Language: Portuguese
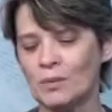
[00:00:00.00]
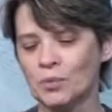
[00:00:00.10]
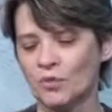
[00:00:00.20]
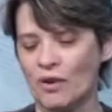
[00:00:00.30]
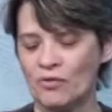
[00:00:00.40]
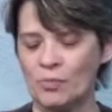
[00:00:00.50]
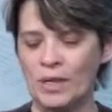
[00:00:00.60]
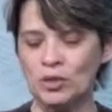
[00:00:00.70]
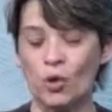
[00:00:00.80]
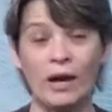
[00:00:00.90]

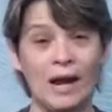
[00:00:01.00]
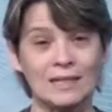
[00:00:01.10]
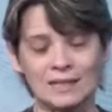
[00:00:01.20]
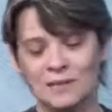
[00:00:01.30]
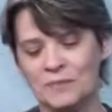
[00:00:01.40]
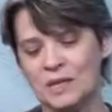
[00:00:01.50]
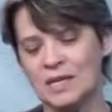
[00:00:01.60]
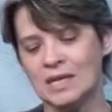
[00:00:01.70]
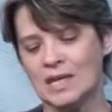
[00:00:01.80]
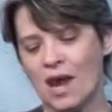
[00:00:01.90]
provavelmente conhecem,
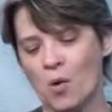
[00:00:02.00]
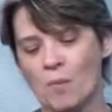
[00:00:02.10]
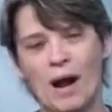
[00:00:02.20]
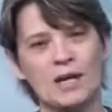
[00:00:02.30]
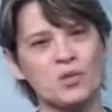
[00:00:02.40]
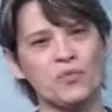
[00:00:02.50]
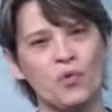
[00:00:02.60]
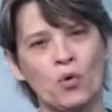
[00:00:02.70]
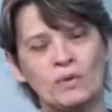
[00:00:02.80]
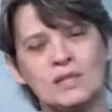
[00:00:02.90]
que é o Márcio
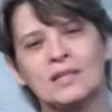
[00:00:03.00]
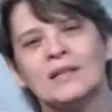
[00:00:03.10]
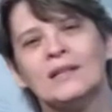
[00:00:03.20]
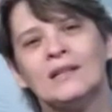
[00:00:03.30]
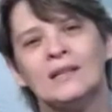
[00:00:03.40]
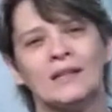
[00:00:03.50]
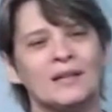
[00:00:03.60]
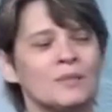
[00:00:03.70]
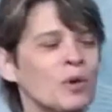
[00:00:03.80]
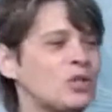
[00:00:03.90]
Fontes,
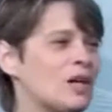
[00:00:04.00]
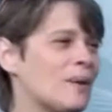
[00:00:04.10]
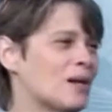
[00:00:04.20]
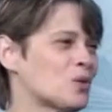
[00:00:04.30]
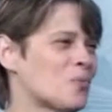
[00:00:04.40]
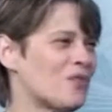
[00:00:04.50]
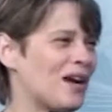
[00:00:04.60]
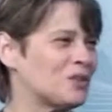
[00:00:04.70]
Bom dia, Márcio. Como vai?